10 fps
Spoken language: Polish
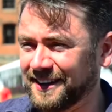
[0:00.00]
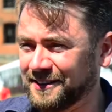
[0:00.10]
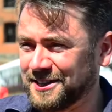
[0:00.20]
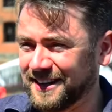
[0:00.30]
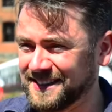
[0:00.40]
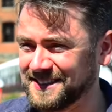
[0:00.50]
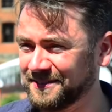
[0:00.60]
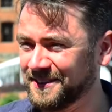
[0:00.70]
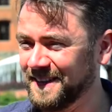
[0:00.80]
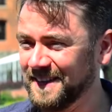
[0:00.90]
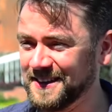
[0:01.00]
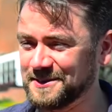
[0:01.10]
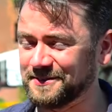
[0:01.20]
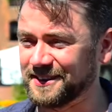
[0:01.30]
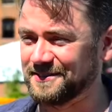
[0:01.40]
tego, że jestem
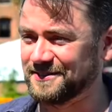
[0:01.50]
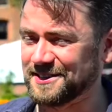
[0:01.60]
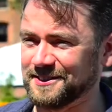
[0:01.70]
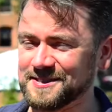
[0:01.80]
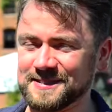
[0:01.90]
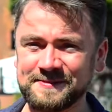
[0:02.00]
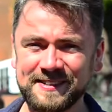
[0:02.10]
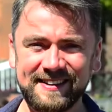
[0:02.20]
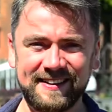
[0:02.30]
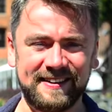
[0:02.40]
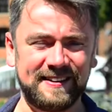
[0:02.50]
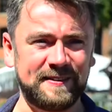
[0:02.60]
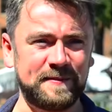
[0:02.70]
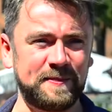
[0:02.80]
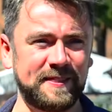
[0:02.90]
człowiekiem wierzącym.
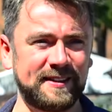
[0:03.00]
Y,